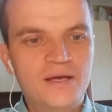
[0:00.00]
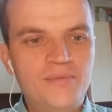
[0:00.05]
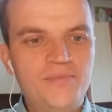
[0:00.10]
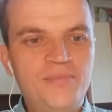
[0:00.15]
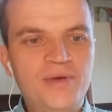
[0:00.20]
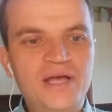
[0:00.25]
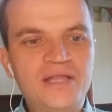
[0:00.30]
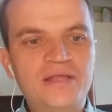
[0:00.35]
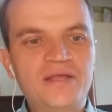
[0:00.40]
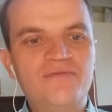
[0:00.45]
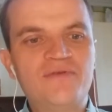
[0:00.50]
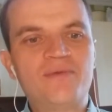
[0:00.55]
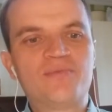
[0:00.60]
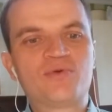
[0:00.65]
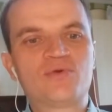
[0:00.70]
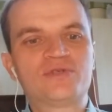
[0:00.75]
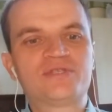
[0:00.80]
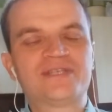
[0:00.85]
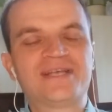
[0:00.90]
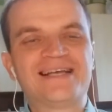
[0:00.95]
Пятый
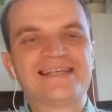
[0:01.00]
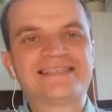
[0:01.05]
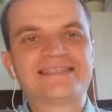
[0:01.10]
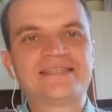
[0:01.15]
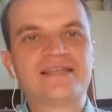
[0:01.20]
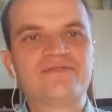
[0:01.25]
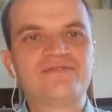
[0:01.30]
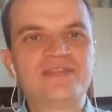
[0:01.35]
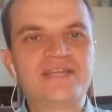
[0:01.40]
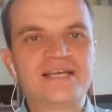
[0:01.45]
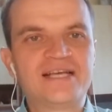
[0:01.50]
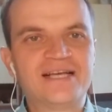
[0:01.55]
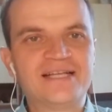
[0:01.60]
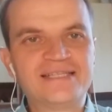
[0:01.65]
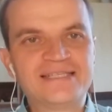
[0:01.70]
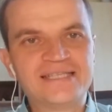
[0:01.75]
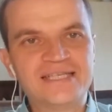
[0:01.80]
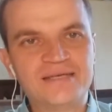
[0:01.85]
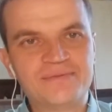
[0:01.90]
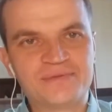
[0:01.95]
вопрос – основные
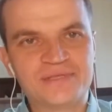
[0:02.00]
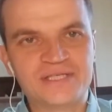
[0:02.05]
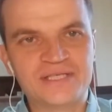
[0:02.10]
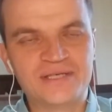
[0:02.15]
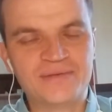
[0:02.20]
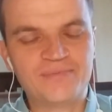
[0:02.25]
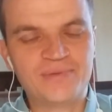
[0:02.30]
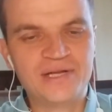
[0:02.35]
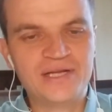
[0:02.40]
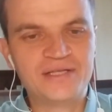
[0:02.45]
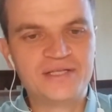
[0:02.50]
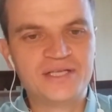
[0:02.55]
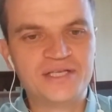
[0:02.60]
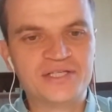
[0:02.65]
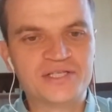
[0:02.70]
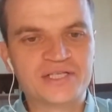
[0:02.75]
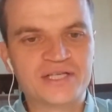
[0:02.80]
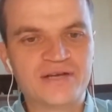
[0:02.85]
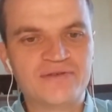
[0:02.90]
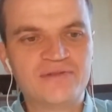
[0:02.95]
концепции
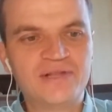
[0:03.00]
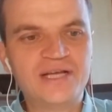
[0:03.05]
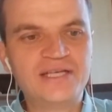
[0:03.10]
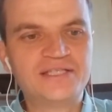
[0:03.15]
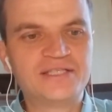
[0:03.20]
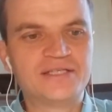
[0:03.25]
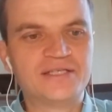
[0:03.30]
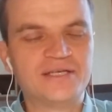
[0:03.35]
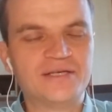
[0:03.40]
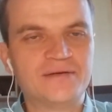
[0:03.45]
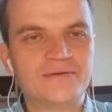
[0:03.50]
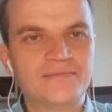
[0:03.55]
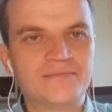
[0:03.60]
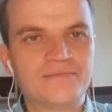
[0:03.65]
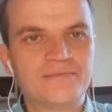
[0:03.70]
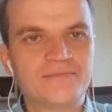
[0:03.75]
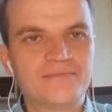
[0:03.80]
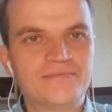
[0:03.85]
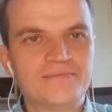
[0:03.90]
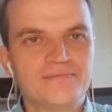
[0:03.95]
политической власти –
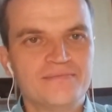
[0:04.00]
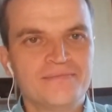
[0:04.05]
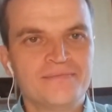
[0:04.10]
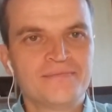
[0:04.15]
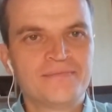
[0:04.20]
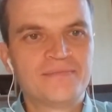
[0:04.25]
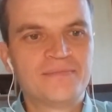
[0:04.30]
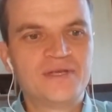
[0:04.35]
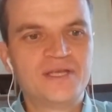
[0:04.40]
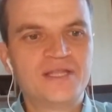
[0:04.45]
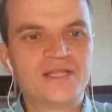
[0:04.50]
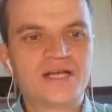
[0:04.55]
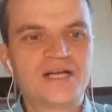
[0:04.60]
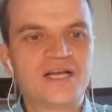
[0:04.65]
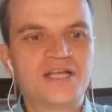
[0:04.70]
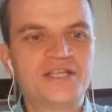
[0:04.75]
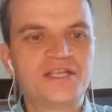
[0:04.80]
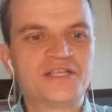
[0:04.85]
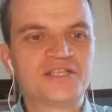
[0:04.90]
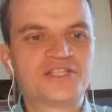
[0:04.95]
и,
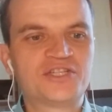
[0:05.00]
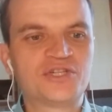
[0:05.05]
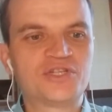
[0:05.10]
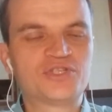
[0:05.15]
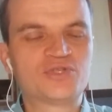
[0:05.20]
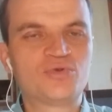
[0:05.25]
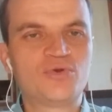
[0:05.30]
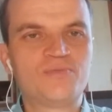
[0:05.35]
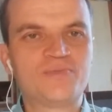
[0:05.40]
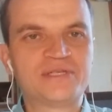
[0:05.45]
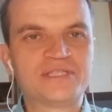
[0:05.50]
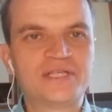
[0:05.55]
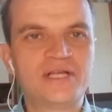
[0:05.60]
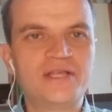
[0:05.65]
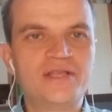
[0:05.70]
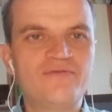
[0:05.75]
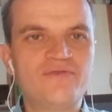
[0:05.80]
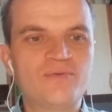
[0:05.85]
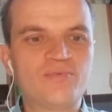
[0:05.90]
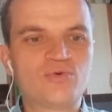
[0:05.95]
наконец, шестой,
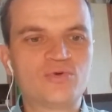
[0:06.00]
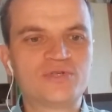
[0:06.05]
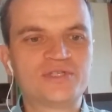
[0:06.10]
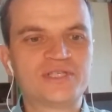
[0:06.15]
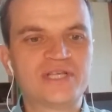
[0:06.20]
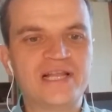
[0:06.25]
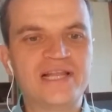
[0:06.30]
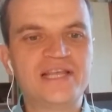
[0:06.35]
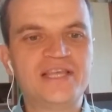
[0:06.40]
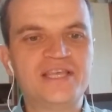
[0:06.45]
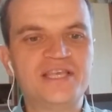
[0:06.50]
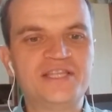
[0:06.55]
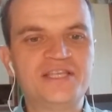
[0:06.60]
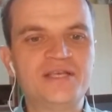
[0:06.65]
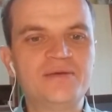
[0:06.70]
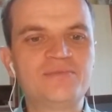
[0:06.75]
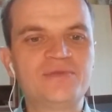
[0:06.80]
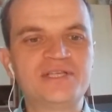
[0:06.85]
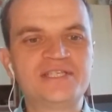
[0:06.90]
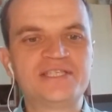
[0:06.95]
последний вопрос –
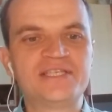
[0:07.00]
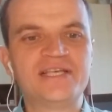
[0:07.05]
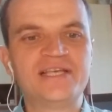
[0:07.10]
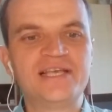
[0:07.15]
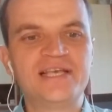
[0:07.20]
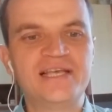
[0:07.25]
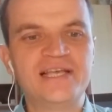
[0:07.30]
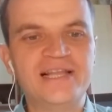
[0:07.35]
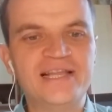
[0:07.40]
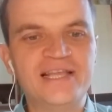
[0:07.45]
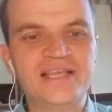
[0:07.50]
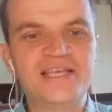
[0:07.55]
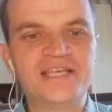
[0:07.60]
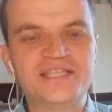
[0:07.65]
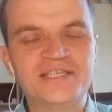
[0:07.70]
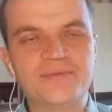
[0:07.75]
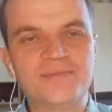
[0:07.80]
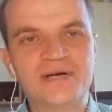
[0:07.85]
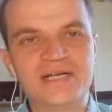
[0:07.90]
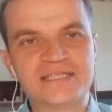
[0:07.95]
легитимность и
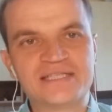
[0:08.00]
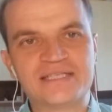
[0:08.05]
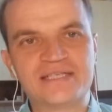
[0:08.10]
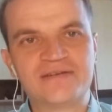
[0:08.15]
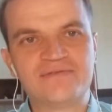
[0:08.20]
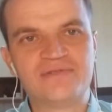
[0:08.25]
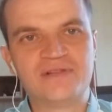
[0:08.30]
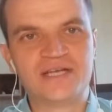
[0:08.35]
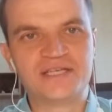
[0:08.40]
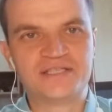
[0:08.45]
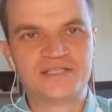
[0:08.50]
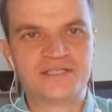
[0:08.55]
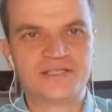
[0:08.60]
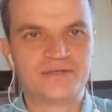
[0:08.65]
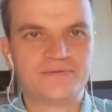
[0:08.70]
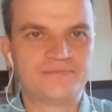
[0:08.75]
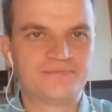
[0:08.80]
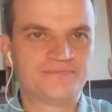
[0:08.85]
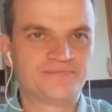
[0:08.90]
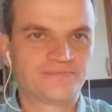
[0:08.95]
легитимация власти.
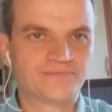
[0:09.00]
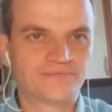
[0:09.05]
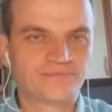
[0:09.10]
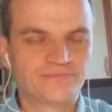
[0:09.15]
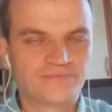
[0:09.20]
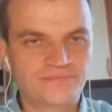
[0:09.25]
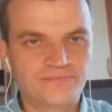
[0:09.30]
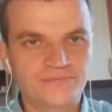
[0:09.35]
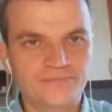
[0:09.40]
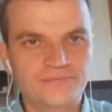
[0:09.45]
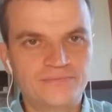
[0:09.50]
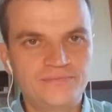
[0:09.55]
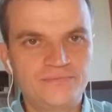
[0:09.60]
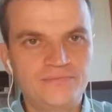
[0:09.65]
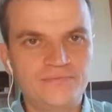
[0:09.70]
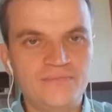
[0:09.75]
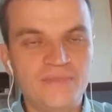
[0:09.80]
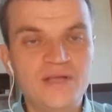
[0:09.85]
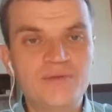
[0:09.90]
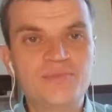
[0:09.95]

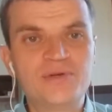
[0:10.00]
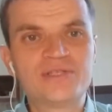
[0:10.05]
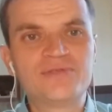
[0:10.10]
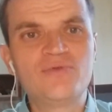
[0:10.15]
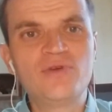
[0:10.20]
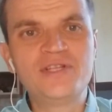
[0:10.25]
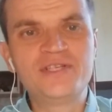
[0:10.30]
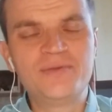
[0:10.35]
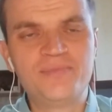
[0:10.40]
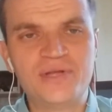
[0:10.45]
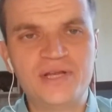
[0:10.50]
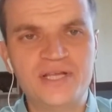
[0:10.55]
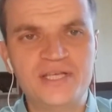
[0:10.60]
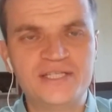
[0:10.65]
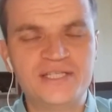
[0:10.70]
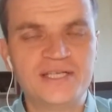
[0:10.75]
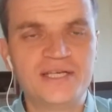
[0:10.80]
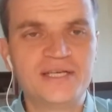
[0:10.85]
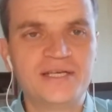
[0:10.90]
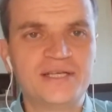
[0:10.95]
Позвольте
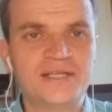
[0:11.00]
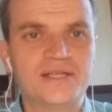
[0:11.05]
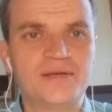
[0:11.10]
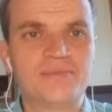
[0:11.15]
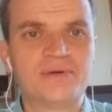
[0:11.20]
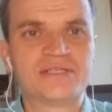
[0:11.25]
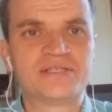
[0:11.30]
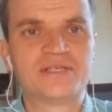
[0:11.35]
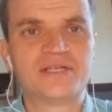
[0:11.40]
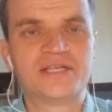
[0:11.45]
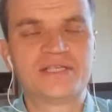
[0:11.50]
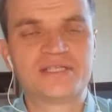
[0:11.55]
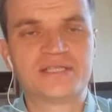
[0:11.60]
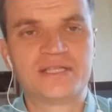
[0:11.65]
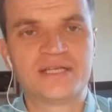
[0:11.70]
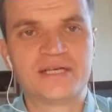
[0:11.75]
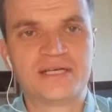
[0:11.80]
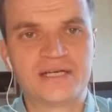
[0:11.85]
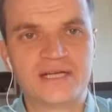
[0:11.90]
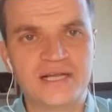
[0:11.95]
перейти
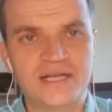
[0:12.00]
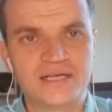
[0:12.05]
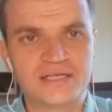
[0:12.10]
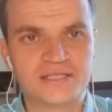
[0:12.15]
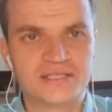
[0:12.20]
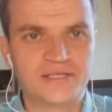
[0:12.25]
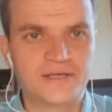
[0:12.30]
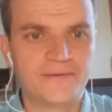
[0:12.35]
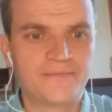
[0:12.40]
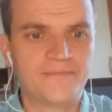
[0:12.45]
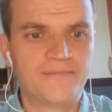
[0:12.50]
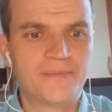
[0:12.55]
непосредственно к лекции.